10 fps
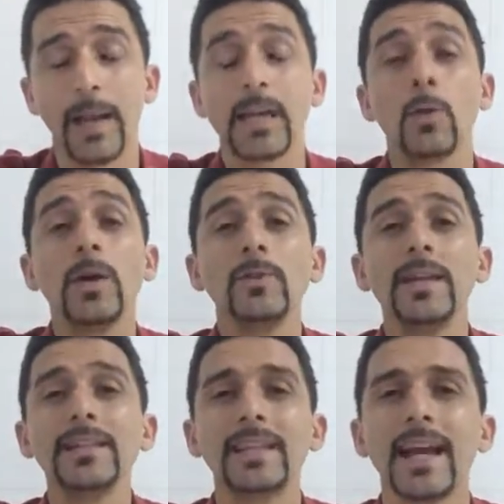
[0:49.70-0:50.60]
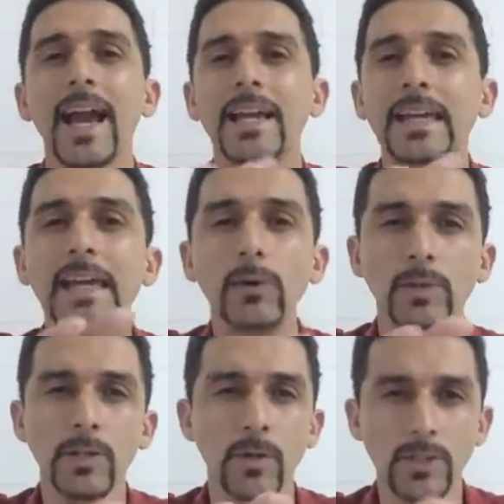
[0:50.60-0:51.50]
para que quando ele entregar aquilo
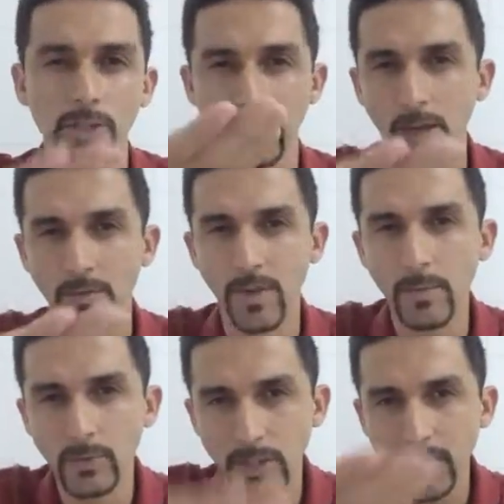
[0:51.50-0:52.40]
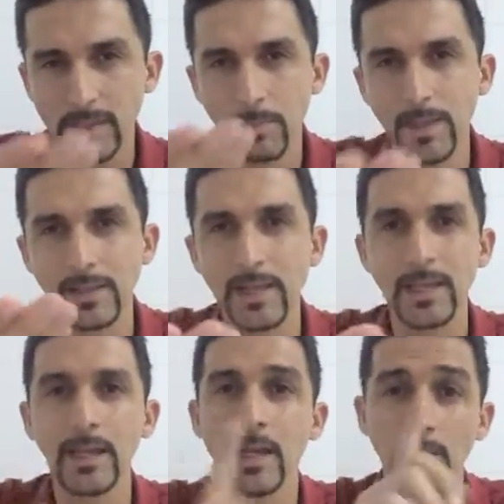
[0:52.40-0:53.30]
que nós devemos receber
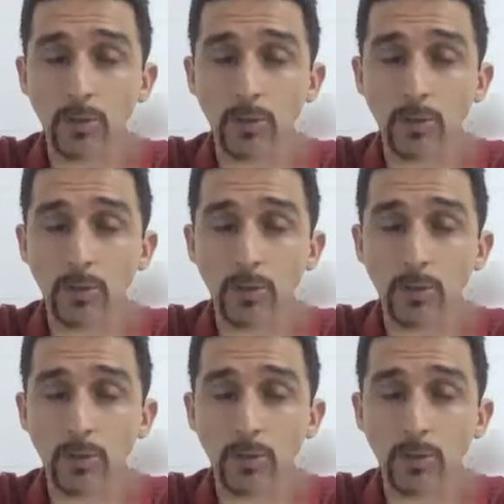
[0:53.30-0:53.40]
dele,